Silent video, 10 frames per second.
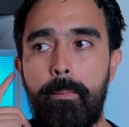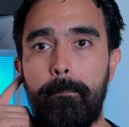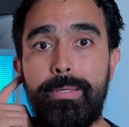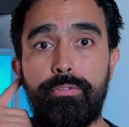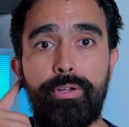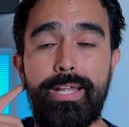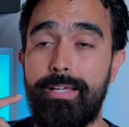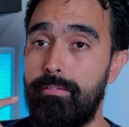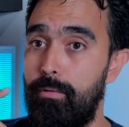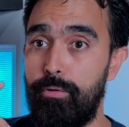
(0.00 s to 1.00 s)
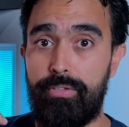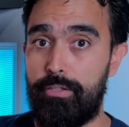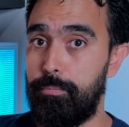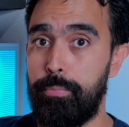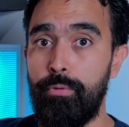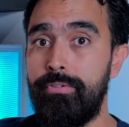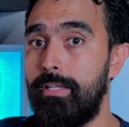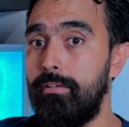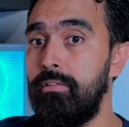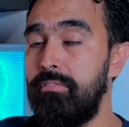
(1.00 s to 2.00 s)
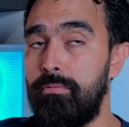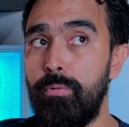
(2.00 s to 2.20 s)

mis orejas los expulsan.